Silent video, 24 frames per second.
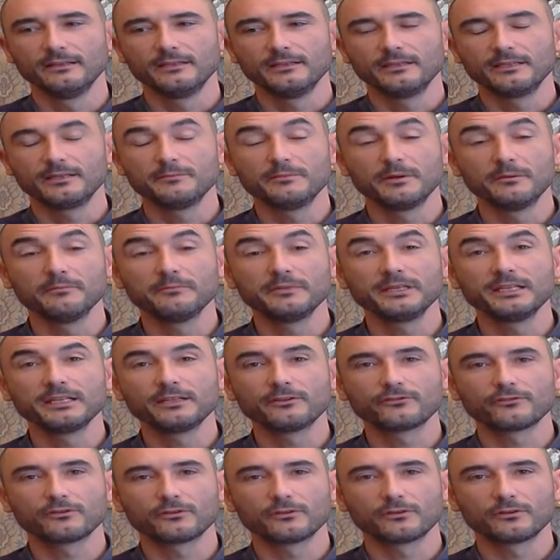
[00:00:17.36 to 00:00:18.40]
I bambini
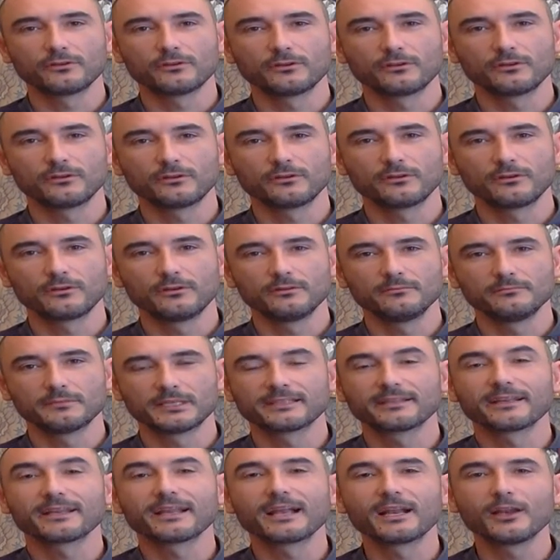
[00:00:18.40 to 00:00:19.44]
sono il
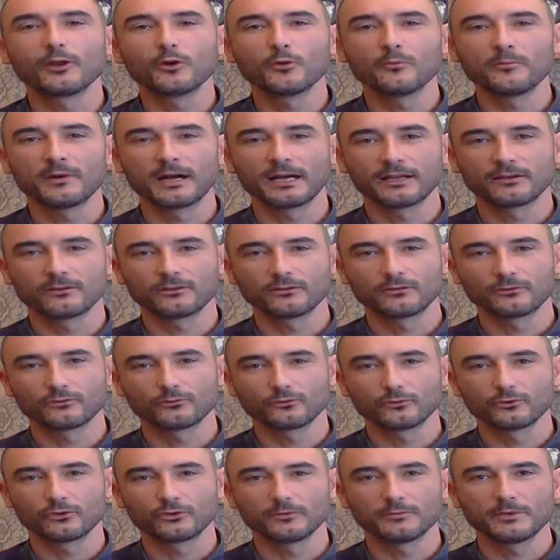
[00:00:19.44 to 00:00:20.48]
materiale umano su
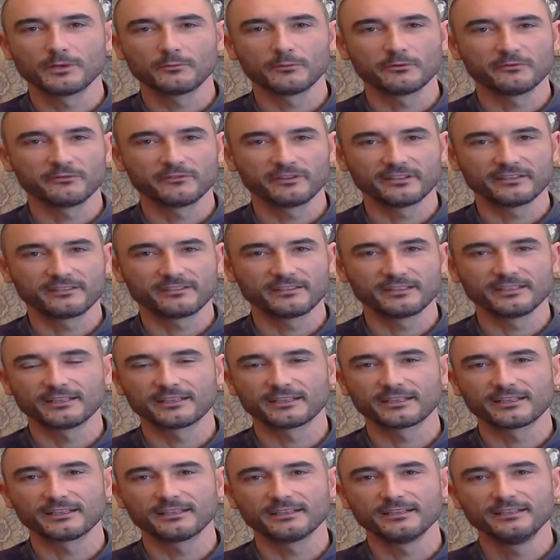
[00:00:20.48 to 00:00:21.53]
cui dobbiamo
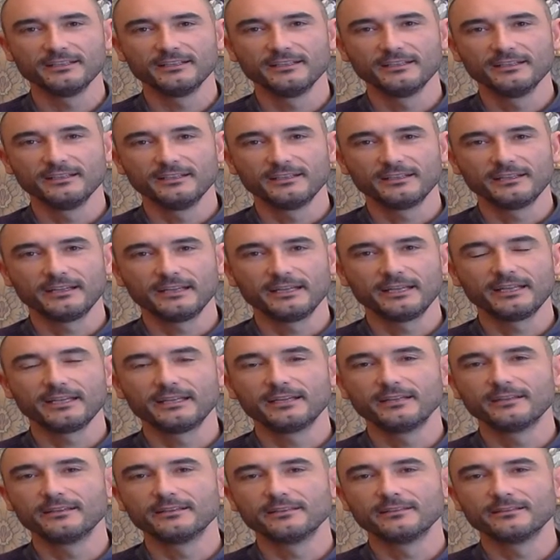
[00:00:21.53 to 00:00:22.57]
investire
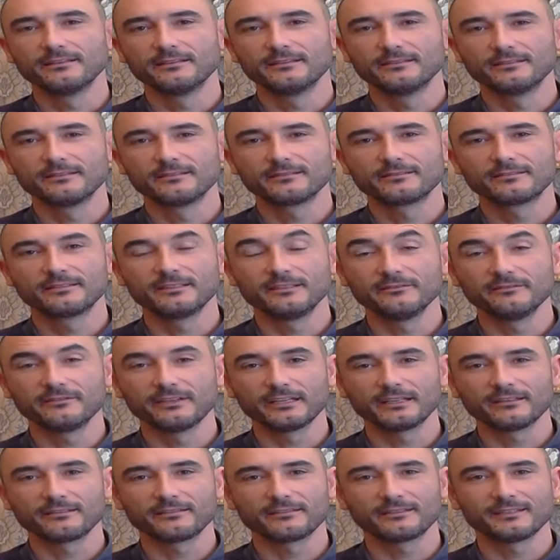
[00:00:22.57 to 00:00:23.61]
e eh, si
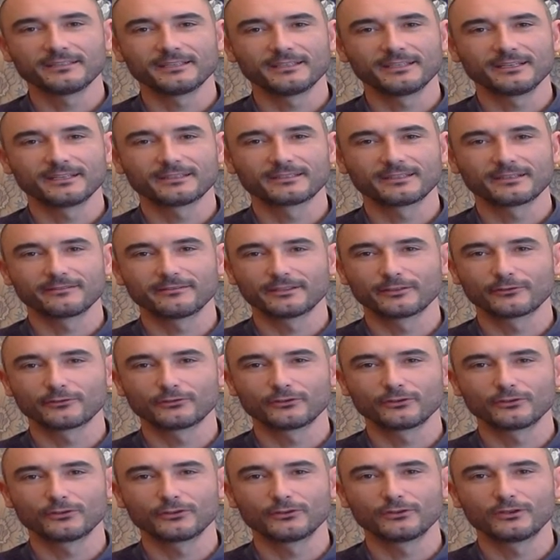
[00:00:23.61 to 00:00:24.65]
investe
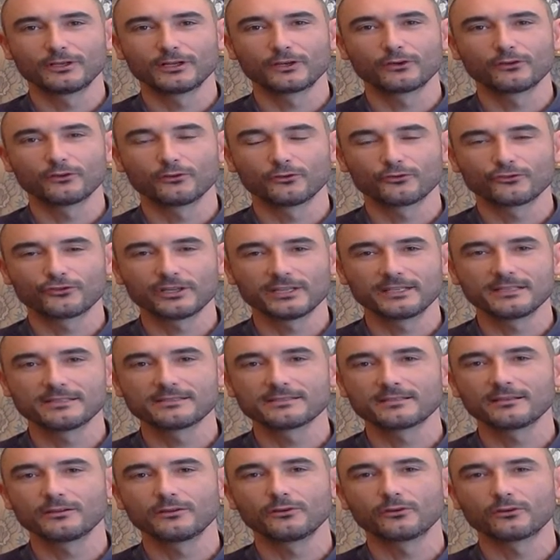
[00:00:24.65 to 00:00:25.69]
attraverso la
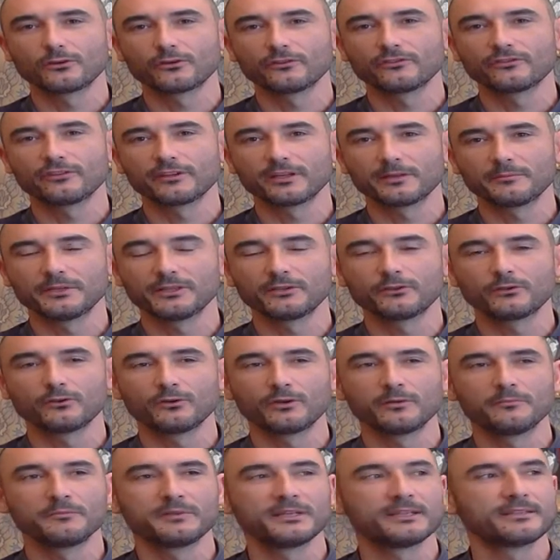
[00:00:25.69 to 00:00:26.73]
conoscenza, e il loro inserimento in un
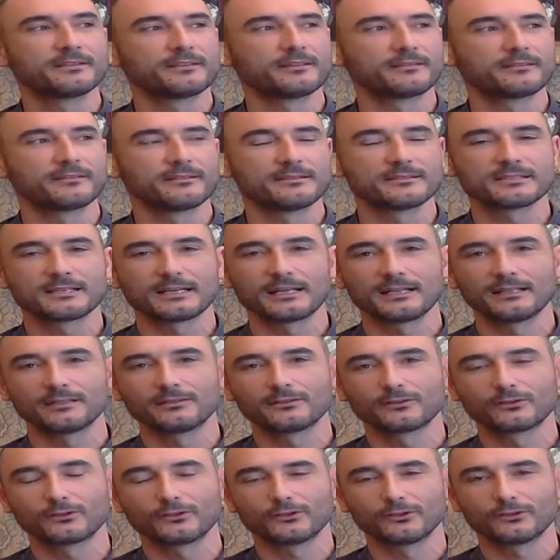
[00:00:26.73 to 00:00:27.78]
ambiente
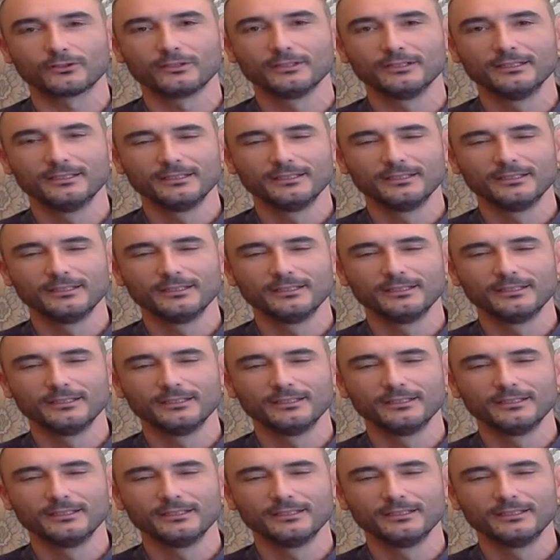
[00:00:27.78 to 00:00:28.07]
senz'altro